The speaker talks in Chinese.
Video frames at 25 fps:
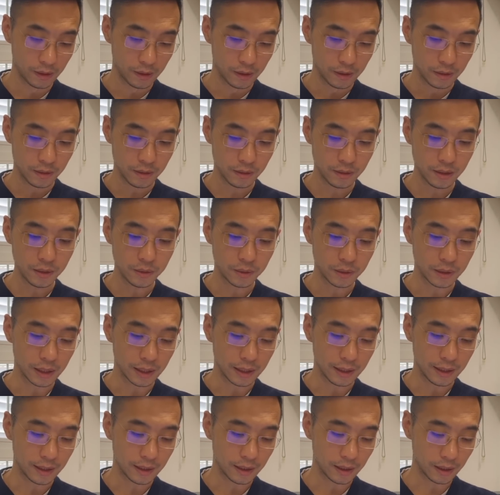就这种人
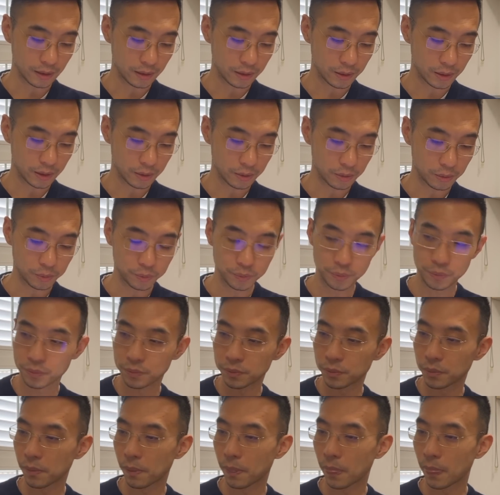啊，就是
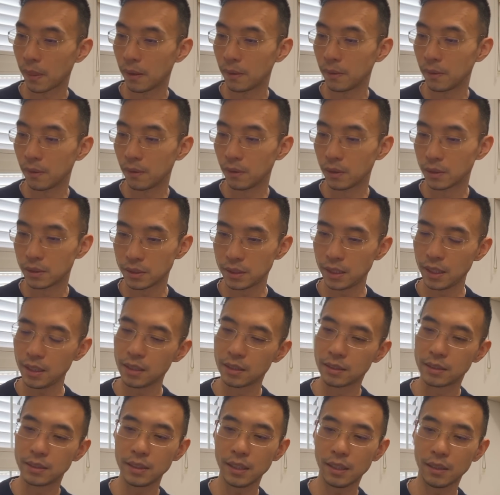我之前也
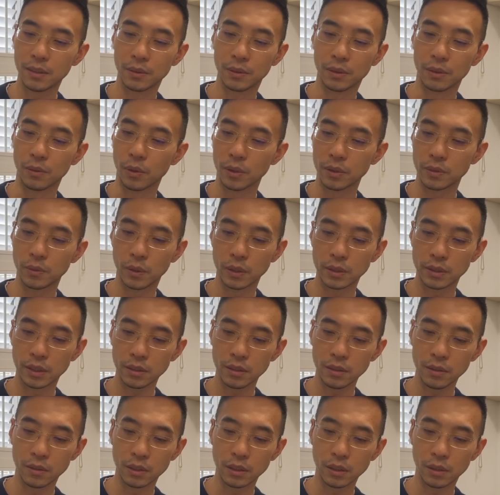见过。我我曾
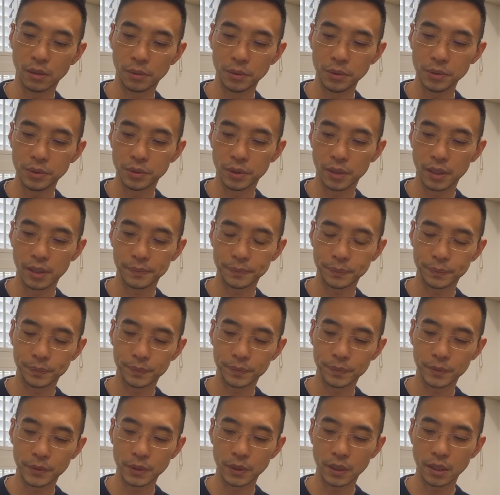经有一个同学，
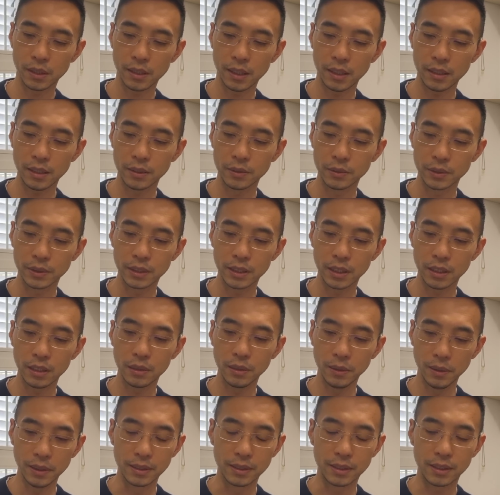就跟他这种经历
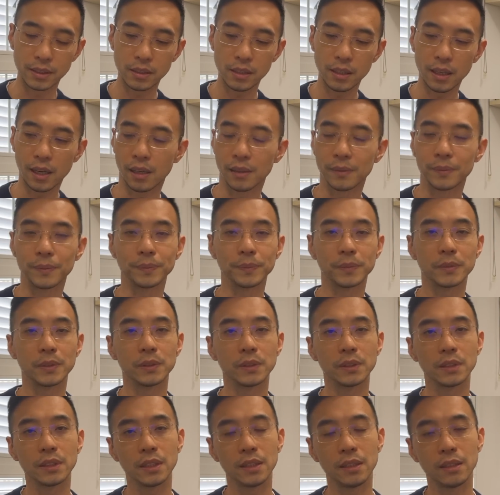都很像。就是
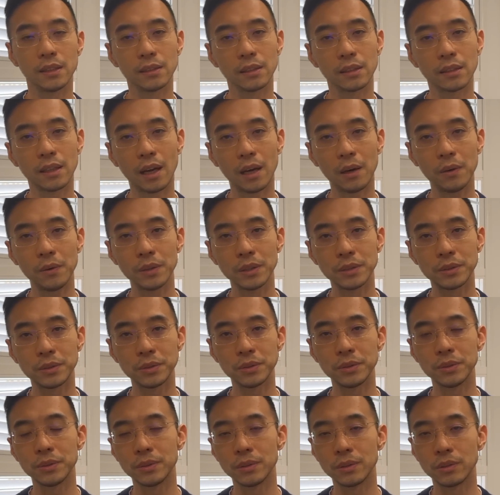这些人呢，他会
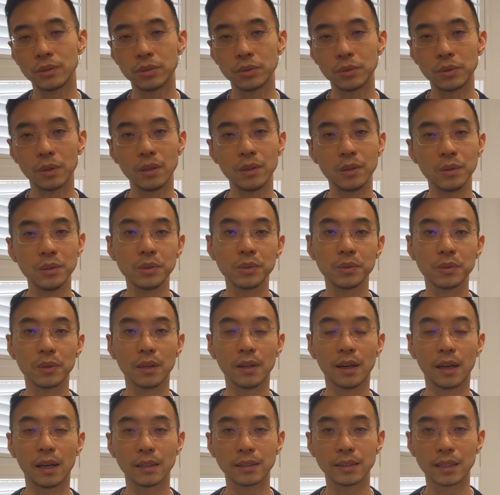去出国留学
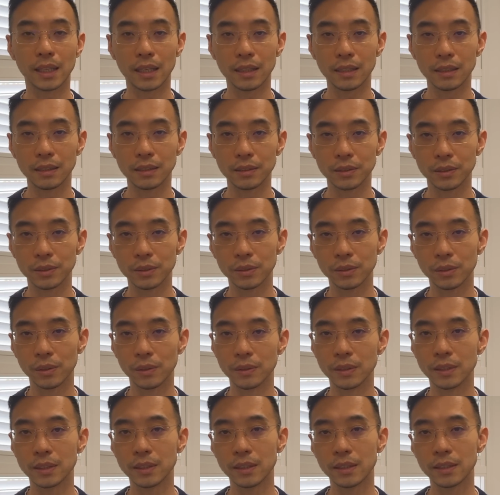啊，家里就是有
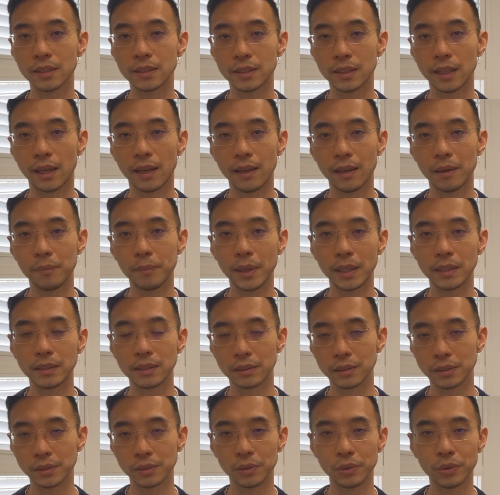一些钱啊背景
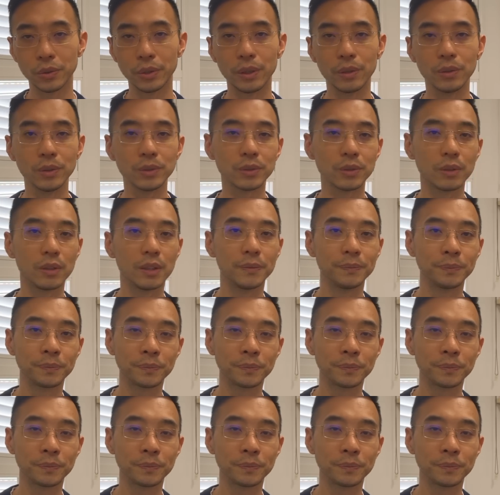送出去留学，